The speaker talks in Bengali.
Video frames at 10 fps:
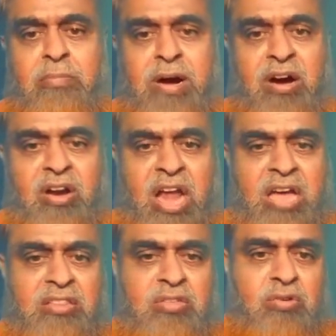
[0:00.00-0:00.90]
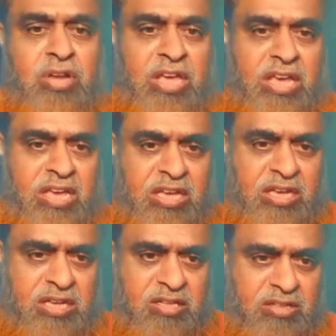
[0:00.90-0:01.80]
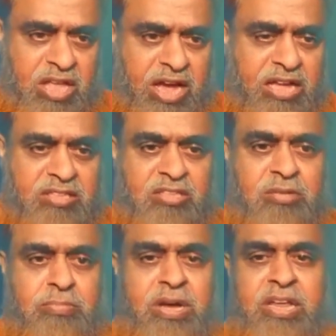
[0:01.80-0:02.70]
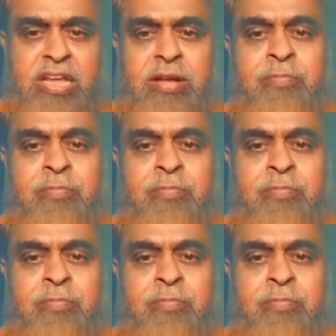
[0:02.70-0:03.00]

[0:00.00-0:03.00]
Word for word: বা হঠাৎ করে দেখা দিতে পারে